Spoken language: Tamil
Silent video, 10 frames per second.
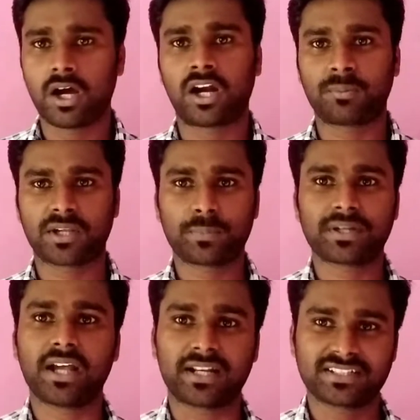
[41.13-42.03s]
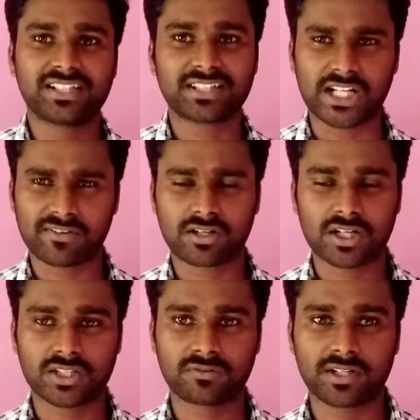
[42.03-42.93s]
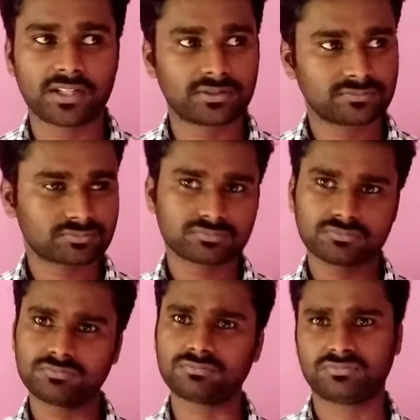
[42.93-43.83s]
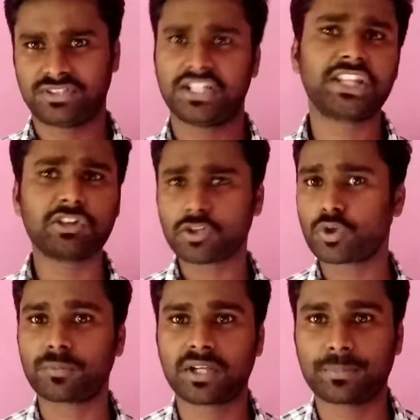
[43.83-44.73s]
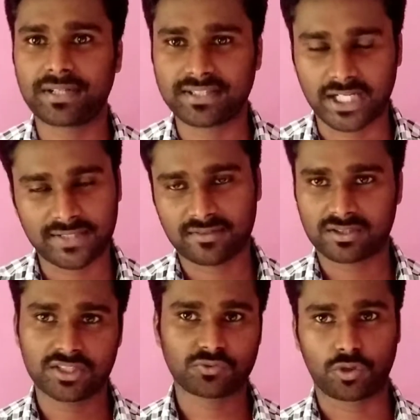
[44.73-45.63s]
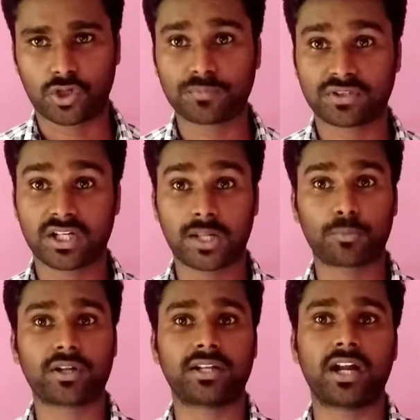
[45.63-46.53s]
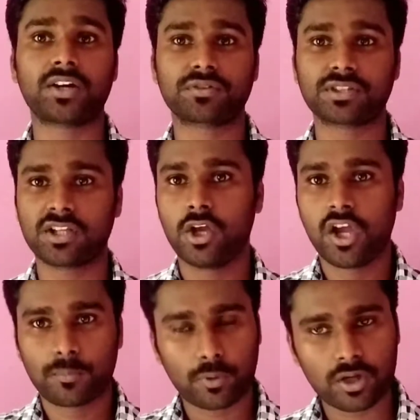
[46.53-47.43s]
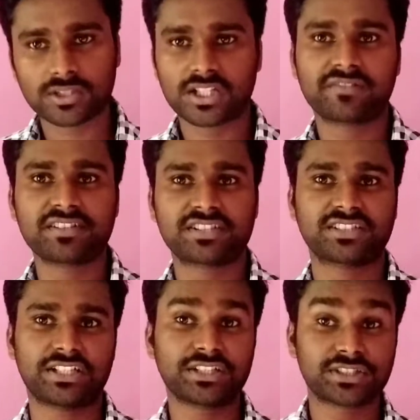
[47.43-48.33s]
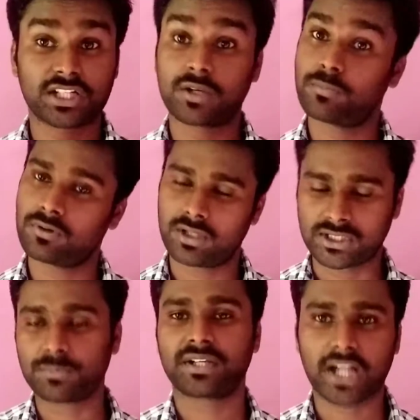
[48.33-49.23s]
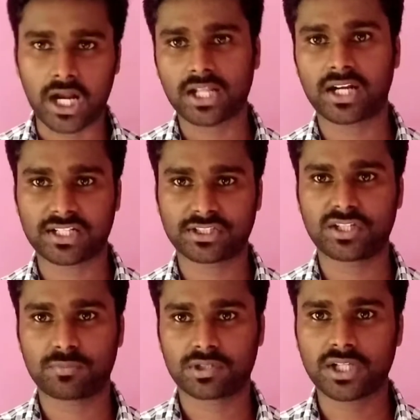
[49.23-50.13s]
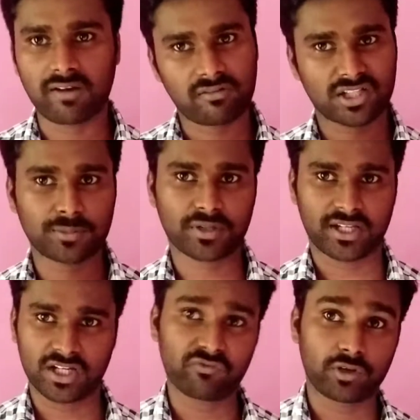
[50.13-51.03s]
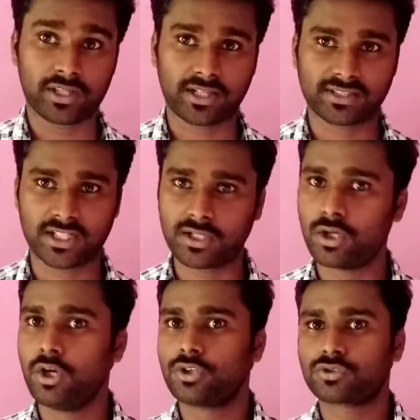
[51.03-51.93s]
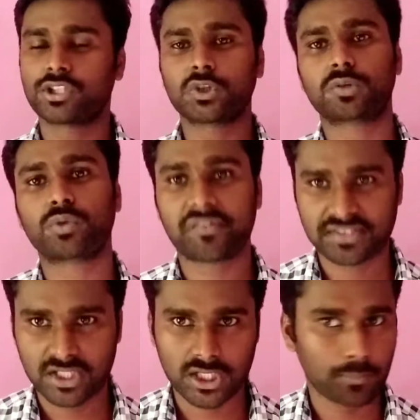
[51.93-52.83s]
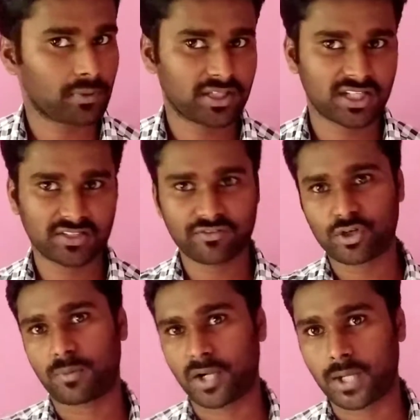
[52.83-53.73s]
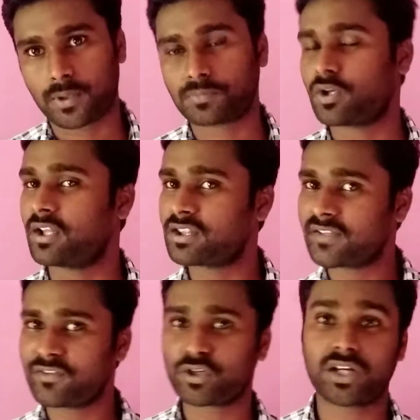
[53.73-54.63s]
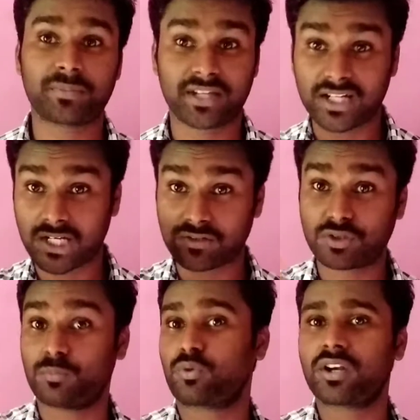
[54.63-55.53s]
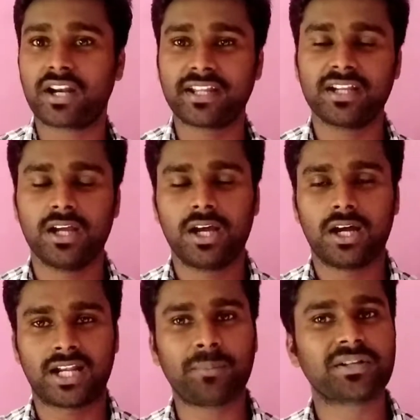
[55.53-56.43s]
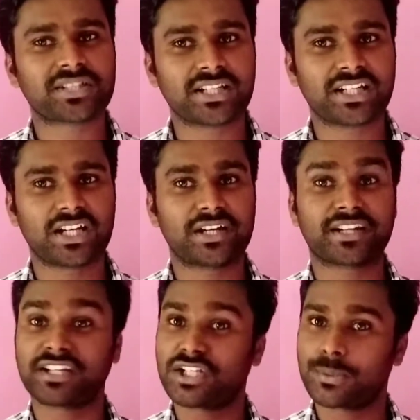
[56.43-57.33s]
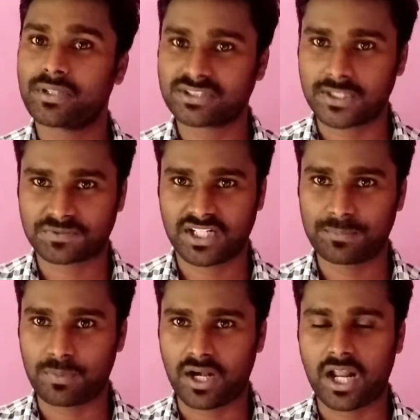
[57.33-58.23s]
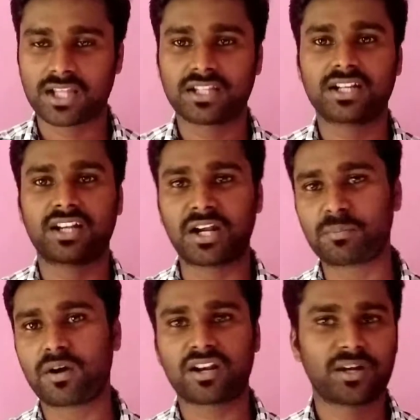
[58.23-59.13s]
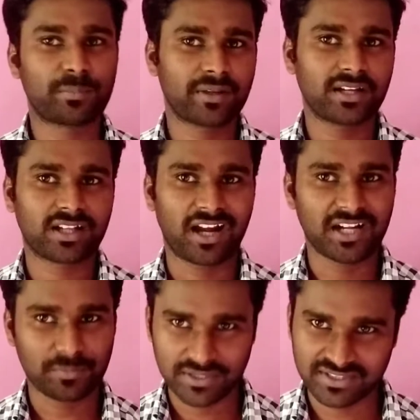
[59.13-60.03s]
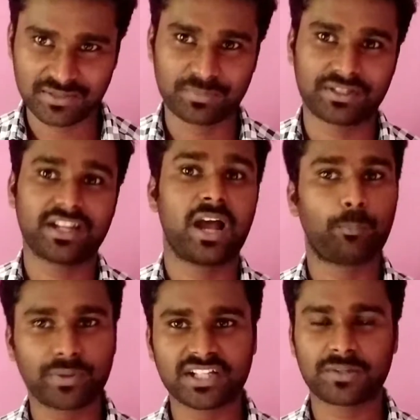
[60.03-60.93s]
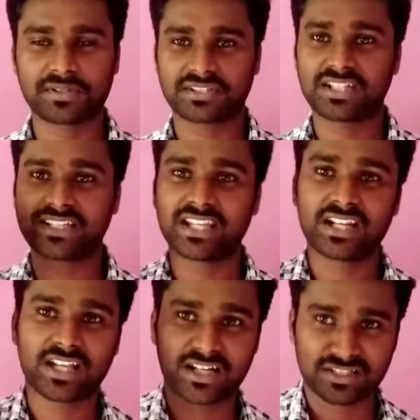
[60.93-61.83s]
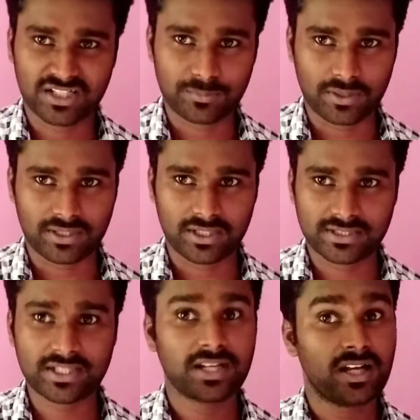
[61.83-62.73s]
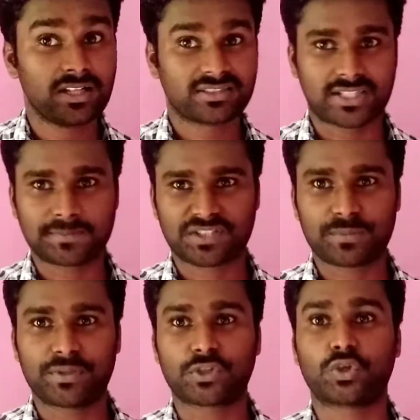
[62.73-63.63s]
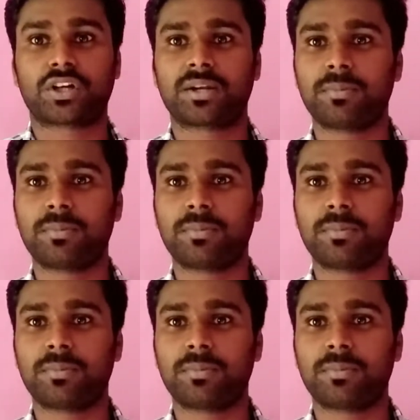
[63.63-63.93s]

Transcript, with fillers: அவன் மிகப்பெரிய அரசியல் தலைவர்ன்றதை விட இந்தியாவுக்கு ஒரு மிகப்பெரிய தலைவர் தான் சொல்லணும் ஏன்னா நம்முடைய நாடு வந்து பொருளாதார வீழ்ச்சியை சந்திச்சிருக்க போ அந்த மாதிரி காலகட்டத்திலையும் வந்துட்டு அவர் தான் நமக்கு ஹெல்ப்ஃபுல்லாக இருந்தார் ஸோ இந்த ஒரு மூணு விஷயங்கள் தான் நம்ம இன்றைக்கி இந்த வீடியோவில் பார்க்க போகிறோம் ஸோ அந்த வீடியோக்கள் நம்ம என்ட்ராகிறதுக்கு முன்னாடி நம்ம சேனல் இன்டர்நெட்டை இனிமேல் சப்ஸ்கிரைப் பண்ணாத நண்பா நண்பிகள் கண்டிப்பாக இருப்பீங்க அப்படி இருக்க பட்சத்தில் கீழே ரெட் கலர் பட்டன் அழுத்தி சப்ஸ்கிரைப் பண்ணிக்கோங்க